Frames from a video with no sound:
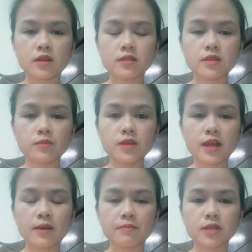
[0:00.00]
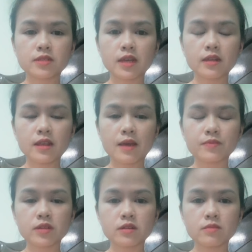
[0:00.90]
giống như là mình sẽ làm
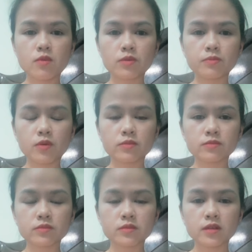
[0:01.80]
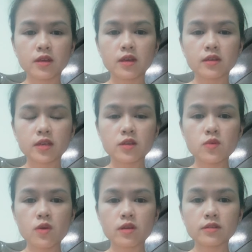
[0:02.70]
thử một một cái
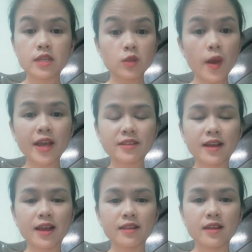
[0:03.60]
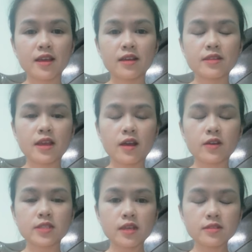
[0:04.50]
cuộc điện thoại chẳng hạn để hỏi sơ